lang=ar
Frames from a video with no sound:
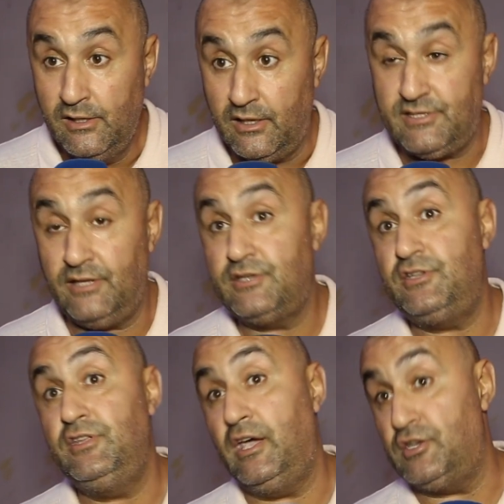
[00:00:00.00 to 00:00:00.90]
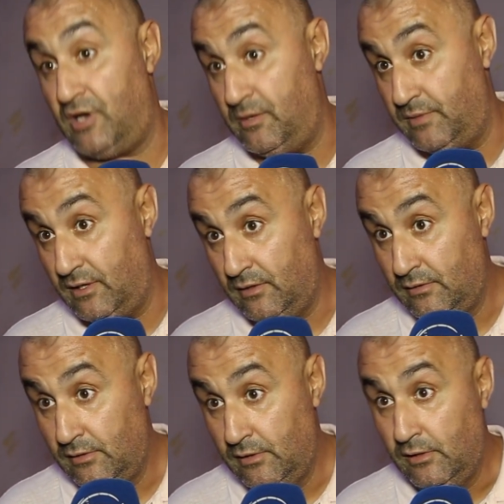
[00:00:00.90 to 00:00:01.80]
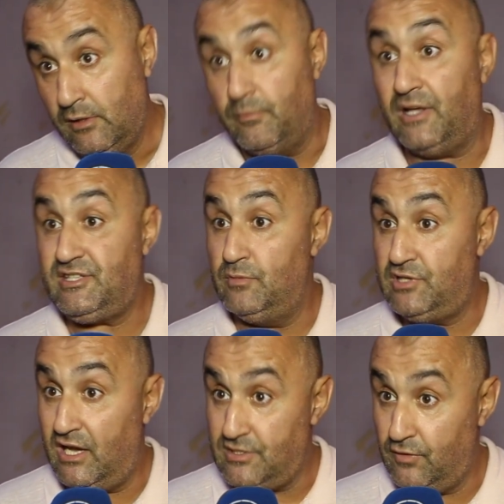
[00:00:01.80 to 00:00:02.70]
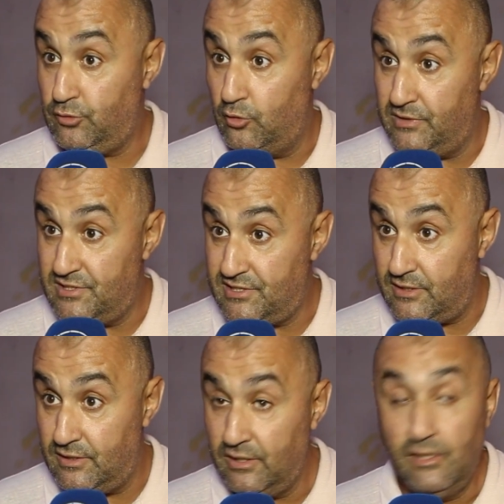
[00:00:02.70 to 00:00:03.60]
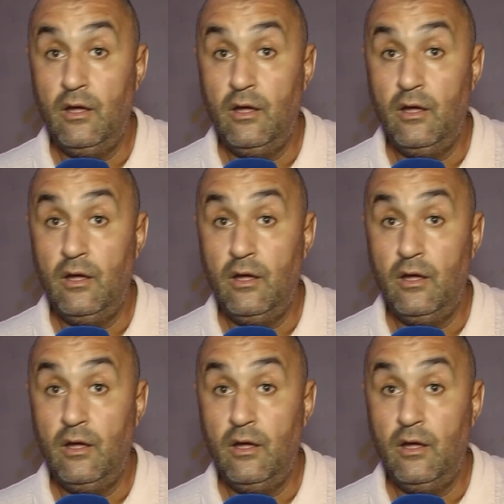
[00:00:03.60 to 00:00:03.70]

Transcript: كانت عندها شي نيه اجراميه بغات تعمل شي حاجه فواحد الطوموبيل السيد